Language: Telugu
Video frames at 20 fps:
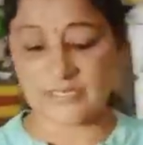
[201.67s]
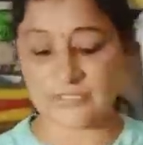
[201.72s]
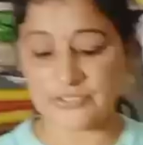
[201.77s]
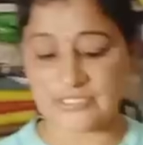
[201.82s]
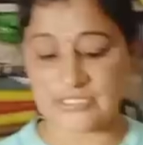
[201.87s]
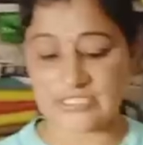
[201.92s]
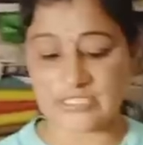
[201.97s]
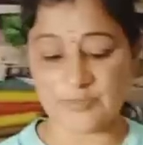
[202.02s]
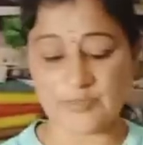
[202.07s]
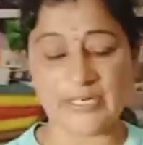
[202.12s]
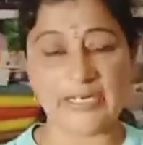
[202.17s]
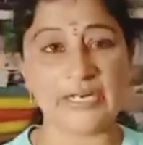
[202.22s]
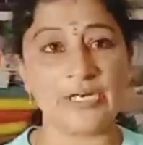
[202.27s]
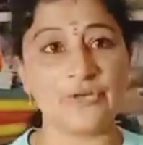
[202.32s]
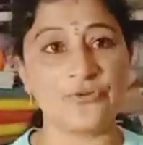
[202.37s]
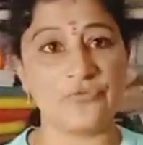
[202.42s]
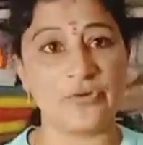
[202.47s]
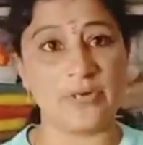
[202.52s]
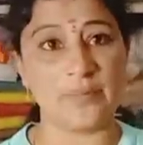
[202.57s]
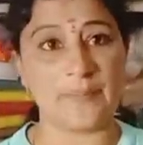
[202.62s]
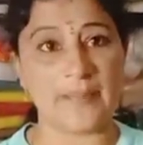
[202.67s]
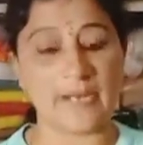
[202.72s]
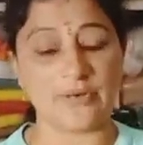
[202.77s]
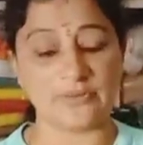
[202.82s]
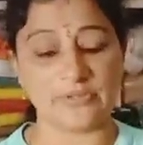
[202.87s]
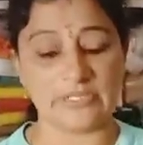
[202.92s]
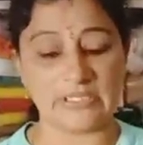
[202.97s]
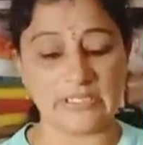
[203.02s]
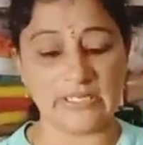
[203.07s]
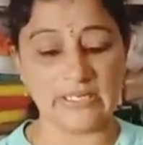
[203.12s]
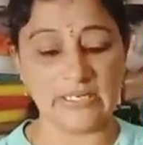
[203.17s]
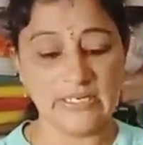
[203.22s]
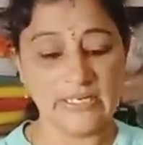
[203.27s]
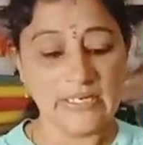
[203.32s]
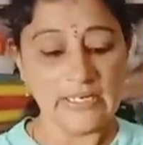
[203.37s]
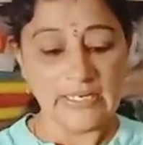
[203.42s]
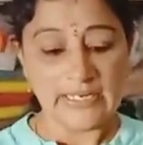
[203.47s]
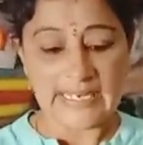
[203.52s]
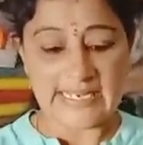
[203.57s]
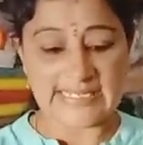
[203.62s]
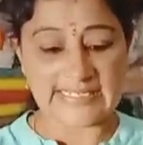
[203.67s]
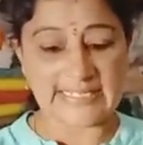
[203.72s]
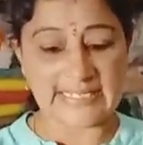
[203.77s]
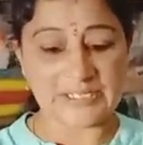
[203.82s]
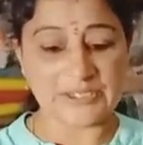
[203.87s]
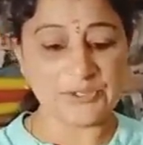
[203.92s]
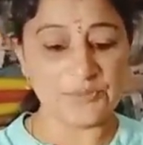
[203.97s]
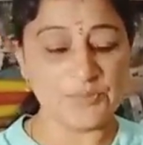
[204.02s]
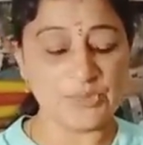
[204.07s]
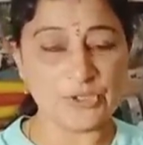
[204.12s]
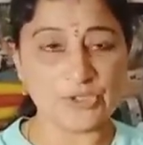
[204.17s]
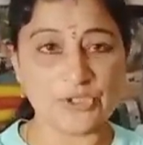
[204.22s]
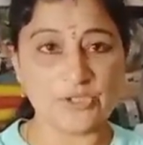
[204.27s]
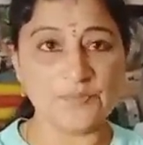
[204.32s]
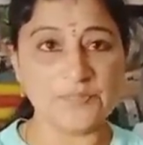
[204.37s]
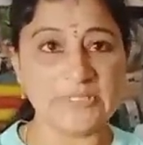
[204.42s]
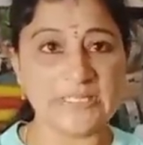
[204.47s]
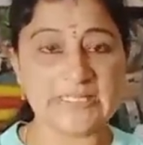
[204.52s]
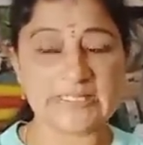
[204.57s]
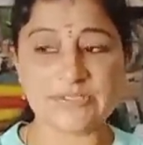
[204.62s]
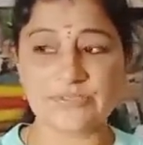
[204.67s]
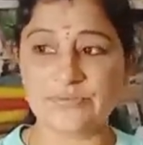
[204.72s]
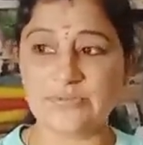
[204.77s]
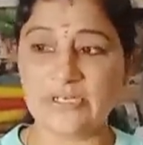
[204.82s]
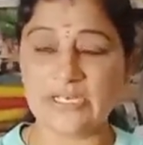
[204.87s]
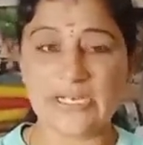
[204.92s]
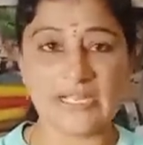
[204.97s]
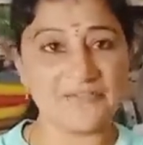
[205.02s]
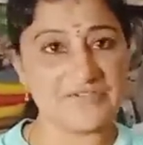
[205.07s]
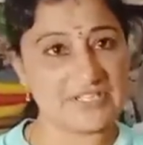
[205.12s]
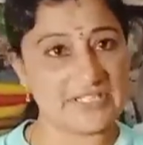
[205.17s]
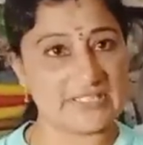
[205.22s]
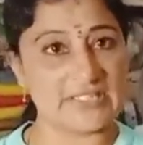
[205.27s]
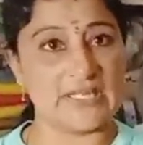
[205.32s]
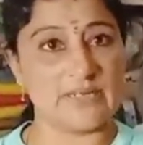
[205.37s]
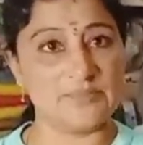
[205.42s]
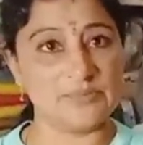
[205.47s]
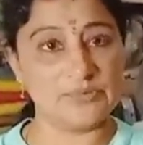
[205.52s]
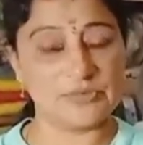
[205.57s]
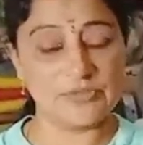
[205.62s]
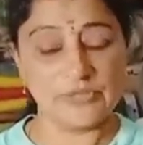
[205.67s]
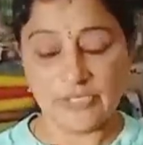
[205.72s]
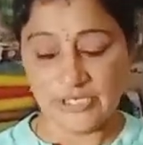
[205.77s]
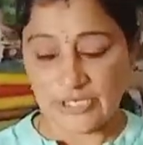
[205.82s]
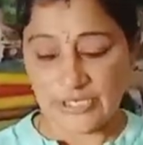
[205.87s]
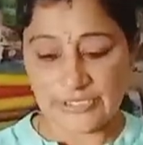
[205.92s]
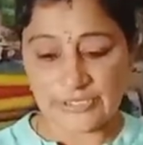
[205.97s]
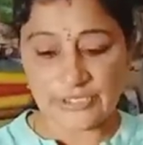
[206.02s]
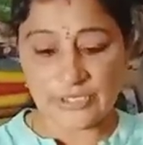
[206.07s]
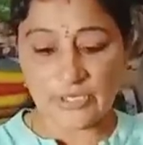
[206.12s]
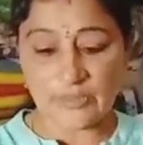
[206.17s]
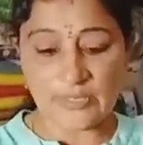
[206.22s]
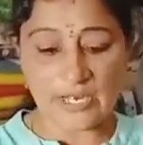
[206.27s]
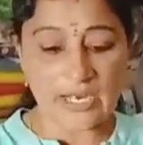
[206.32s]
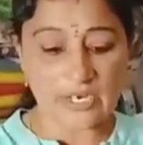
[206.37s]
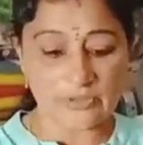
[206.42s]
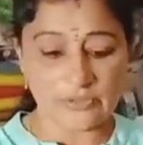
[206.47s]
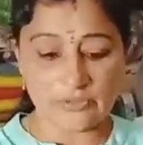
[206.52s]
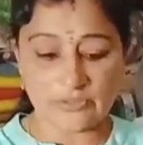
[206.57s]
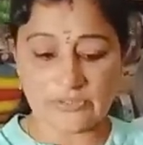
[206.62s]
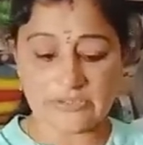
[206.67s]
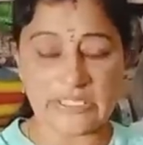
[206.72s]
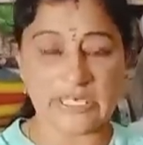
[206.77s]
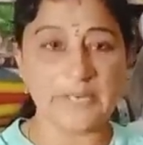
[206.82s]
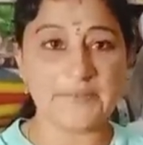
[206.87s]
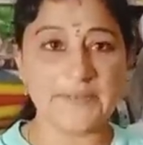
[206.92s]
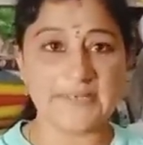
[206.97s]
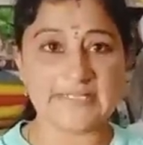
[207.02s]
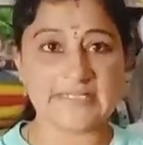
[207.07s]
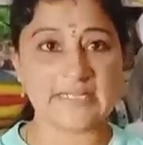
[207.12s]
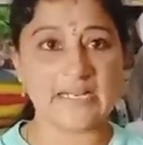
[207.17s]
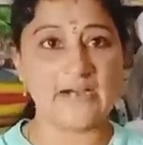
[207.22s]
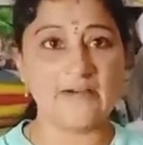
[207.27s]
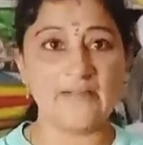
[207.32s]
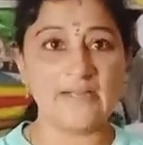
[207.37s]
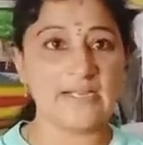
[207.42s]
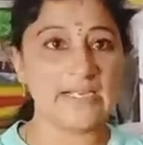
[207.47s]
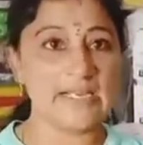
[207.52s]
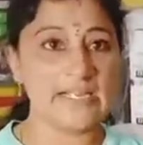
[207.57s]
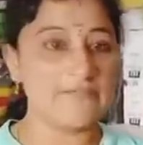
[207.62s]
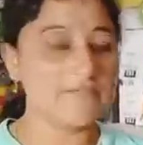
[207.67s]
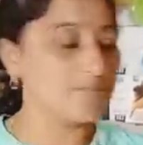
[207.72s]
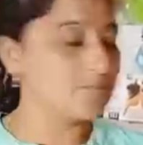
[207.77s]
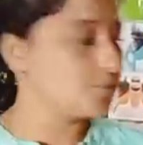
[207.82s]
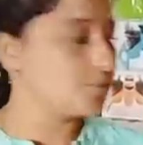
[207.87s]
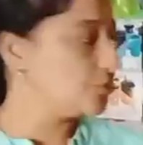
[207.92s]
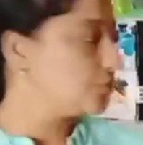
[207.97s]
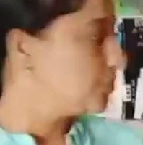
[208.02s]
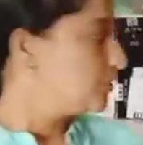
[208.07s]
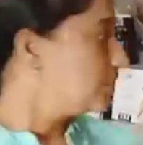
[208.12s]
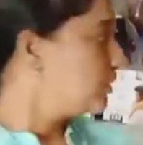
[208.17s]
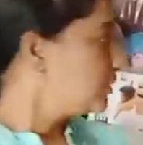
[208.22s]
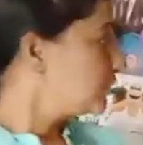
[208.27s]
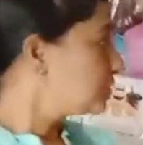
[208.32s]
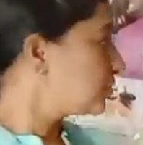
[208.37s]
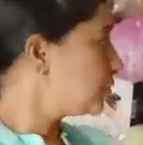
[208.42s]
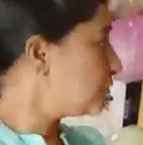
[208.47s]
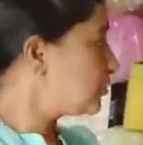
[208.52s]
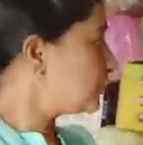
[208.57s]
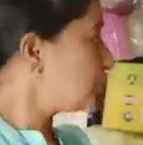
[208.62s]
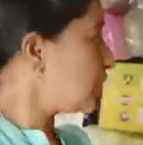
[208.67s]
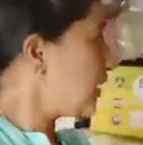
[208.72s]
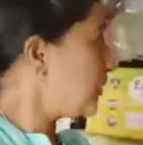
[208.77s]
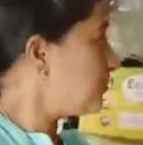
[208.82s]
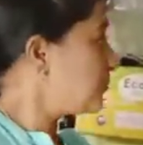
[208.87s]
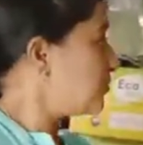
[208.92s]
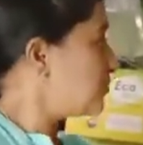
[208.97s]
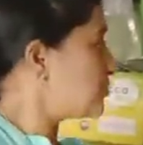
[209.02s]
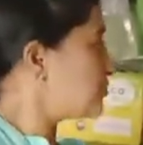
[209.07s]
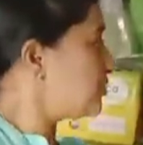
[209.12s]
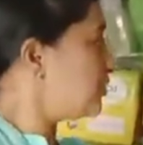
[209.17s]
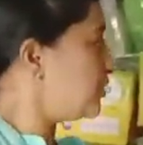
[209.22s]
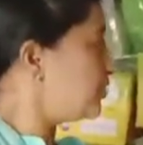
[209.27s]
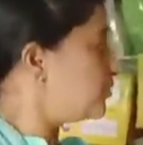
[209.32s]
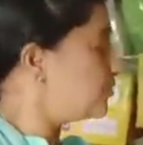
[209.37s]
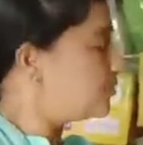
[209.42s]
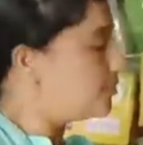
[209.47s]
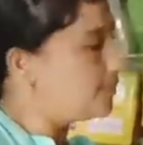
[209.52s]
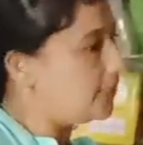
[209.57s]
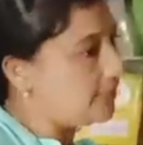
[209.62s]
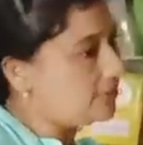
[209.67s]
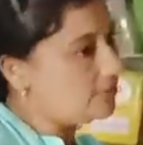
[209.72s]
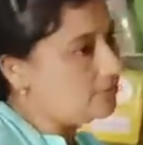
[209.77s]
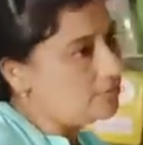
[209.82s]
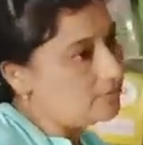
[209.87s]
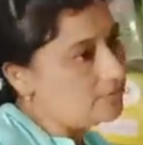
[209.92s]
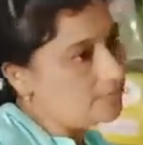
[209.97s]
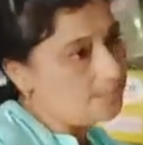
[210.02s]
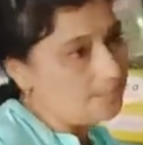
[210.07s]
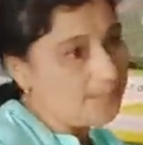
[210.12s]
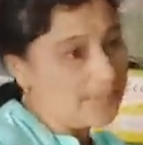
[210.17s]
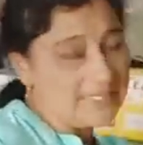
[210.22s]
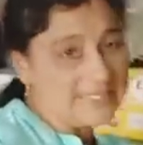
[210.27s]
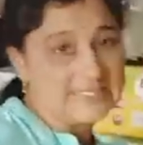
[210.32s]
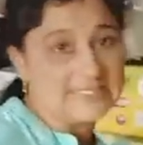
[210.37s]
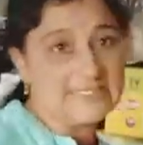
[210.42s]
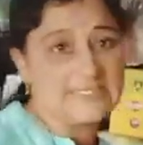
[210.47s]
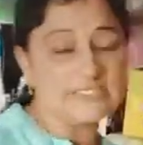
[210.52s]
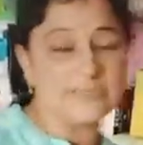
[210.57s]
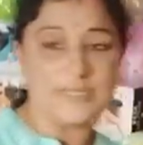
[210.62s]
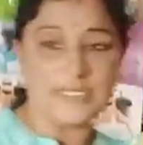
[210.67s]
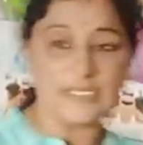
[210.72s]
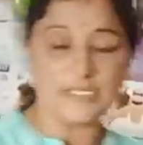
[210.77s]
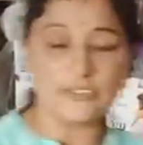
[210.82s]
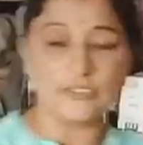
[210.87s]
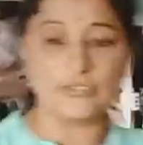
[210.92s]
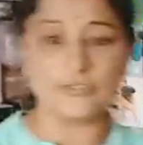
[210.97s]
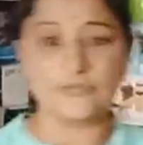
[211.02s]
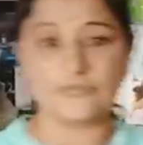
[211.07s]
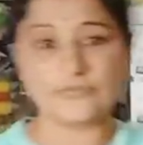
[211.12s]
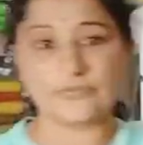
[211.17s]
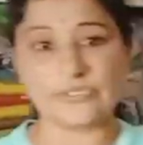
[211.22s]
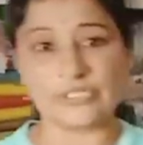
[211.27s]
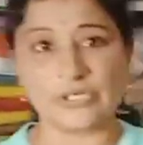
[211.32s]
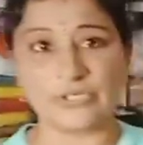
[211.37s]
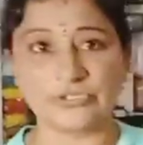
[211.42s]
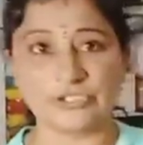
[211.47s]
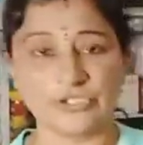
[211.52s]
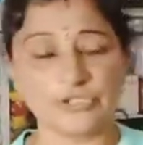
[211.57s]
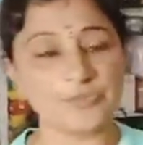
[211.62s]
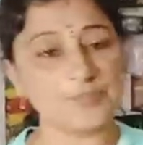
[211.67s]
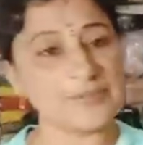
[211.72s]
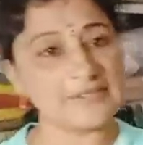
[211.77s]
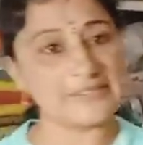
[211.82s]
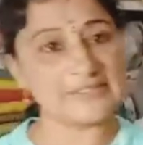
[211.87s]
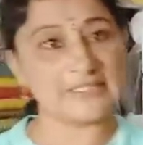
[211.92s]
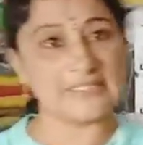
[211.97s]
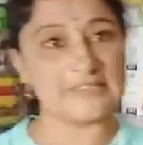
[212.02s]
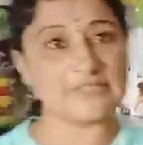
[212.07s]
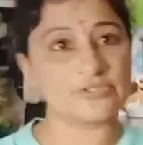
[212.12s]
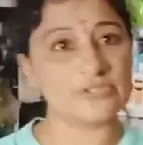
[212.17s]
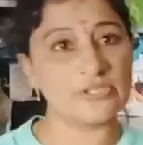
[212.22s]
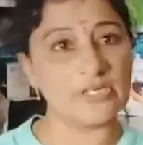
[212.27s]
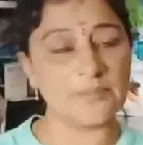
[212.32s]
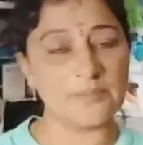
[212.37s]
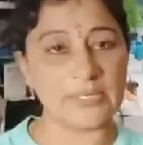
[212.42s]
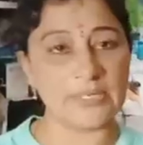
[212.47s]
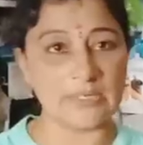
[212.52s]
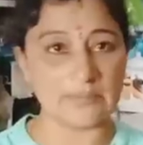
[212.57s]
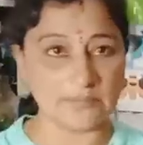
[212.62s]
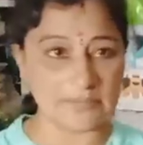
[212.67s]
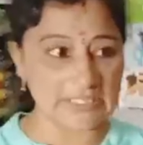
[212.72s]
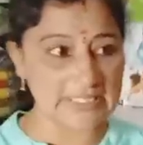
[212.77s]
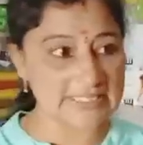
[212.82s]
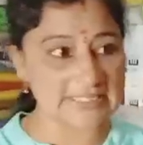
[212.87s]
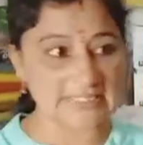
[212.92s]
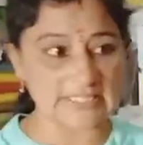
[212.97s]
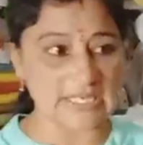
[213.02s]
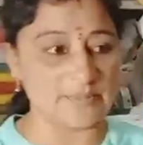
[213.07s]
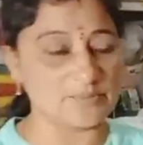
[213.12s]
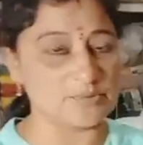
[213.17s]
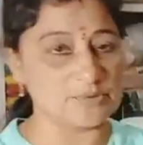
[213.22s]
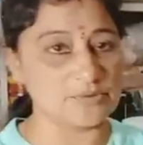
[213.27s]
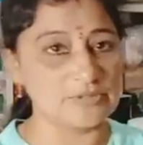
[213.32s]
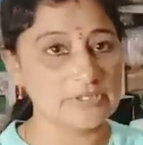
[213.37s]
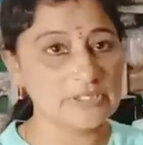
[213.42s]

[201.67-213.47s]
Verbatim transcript: వచ్చేసి మనకి ట్వెల్వ్ ప్యాక్ ఉంది కదా ఈ సెట్ మొత్తం తీసుకుంటేనే ఇస్తాము ఇందులో నాకు త్రీ పీస్ కావాలంటే ఇవ్వము సో షాప్కి వచ్చిన వాళ్ళు మీరు పర్చేజ్ మీరు థౌజండ్ రూపీస్ చేస్తున్నా మనం ఇస్తాము